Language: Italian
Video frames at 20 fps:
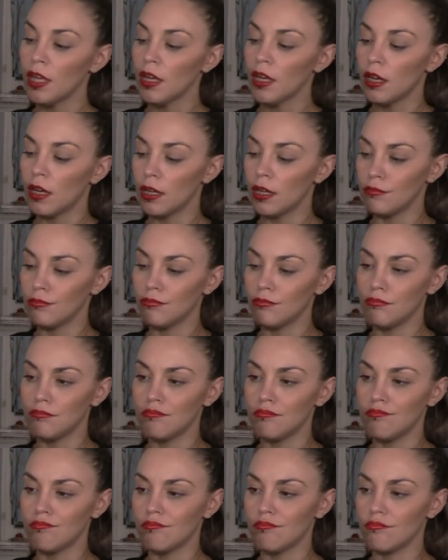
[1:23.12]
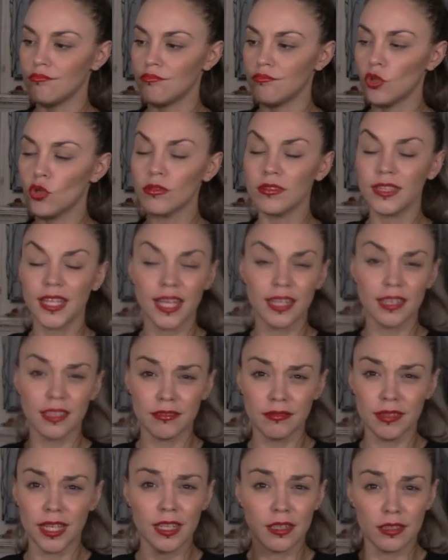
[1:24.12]
Ehm, non neanche,
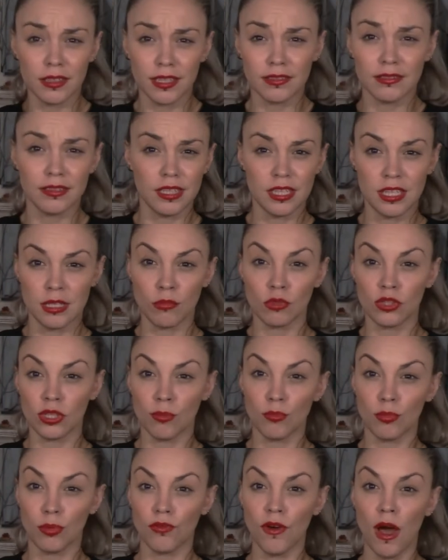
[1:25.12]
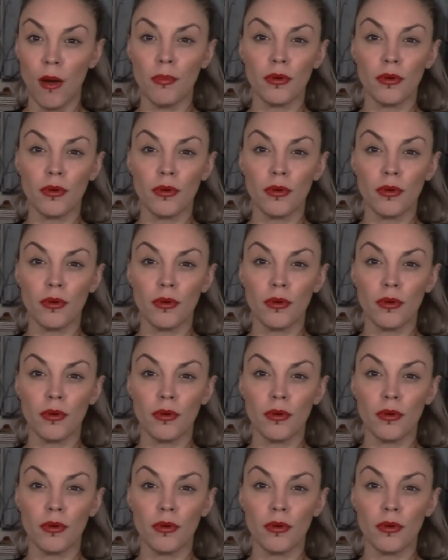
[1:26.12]
neanche, tantissimo tempo fa,